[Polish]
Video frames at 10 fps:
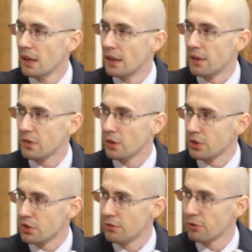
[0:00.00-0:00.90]
E, są
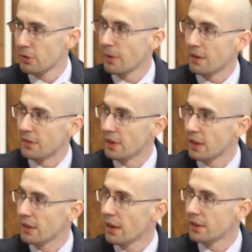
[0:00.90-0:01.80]
też
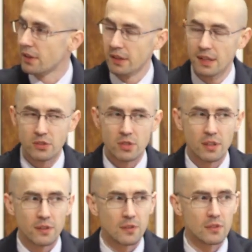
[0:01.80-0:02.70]
informacje na internecie,
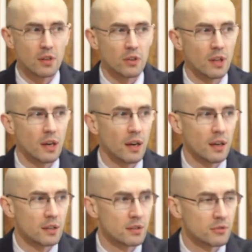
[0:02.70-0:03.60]
jest
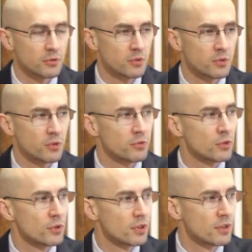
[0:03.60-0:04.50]
strona
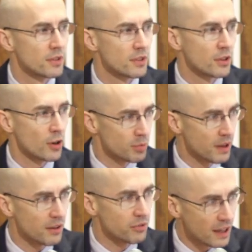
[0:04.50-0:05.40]

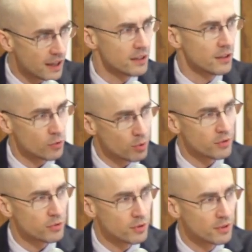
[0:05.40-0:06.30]

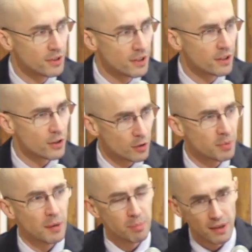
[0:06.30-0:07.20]

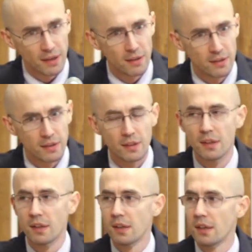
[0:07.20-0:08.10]
www.wiernisłowu.pl.
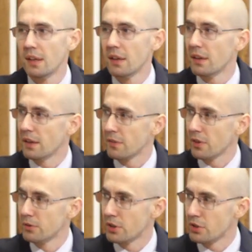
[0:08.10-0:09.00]
E,
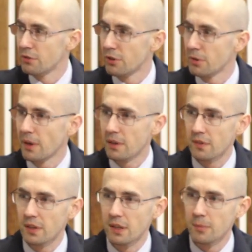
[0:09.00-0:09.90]
są też
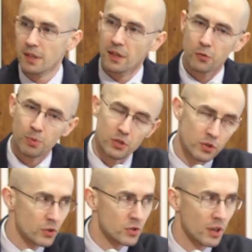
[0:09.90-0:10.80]
informacje na mediach
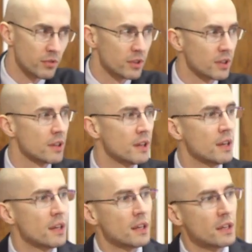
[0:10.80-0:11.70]
społecznościowych.
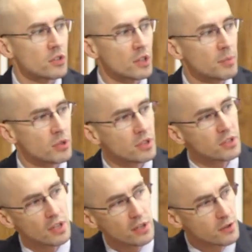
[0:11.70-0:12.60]
Jeżeli byście
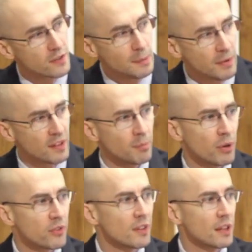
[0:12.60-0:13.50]
chcieli się z nimi
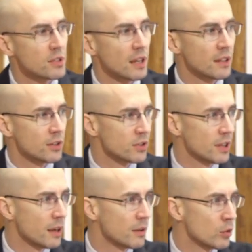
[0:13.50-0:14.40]
zapoznać, a też je